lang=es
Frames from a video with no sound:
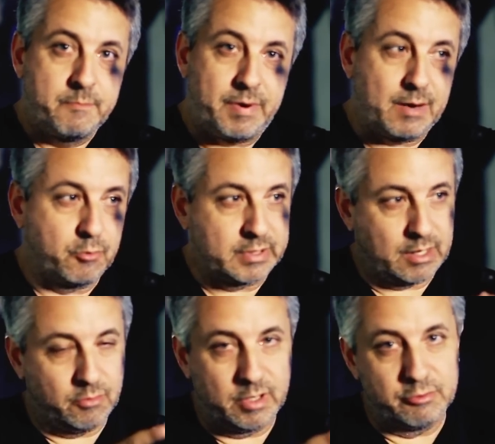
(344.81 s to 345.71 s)
para
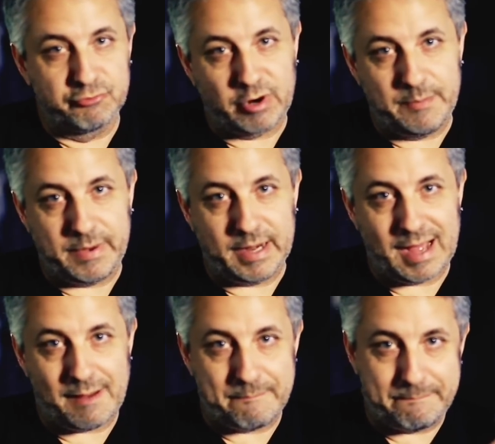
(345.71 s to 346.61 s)
montarlo en un tripod,
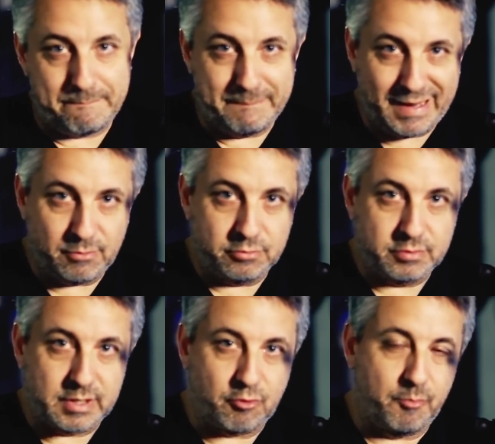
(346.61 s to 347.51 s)
a menos
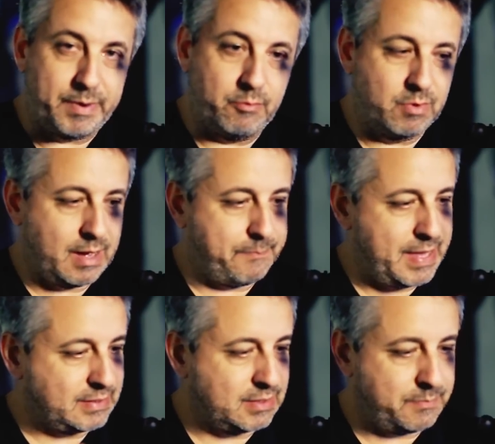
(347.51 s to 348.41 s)
que compre una
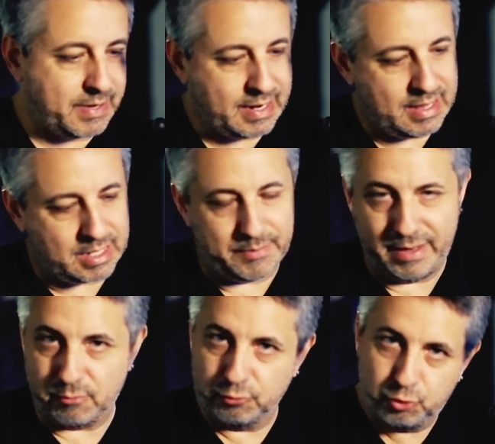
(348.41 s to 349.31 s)
pieza separada que
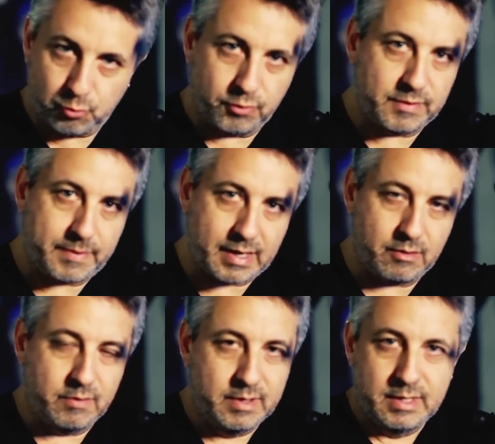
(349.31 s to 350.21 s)
viene con tubos
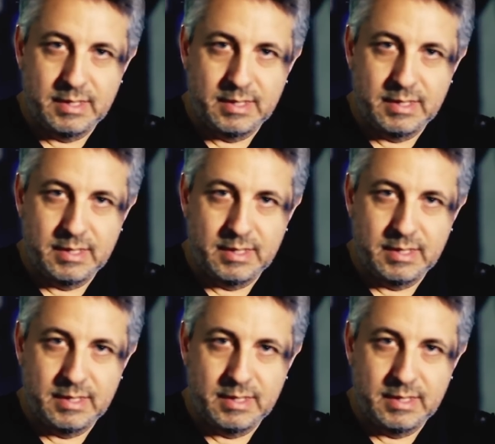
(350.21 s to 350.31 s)
separados.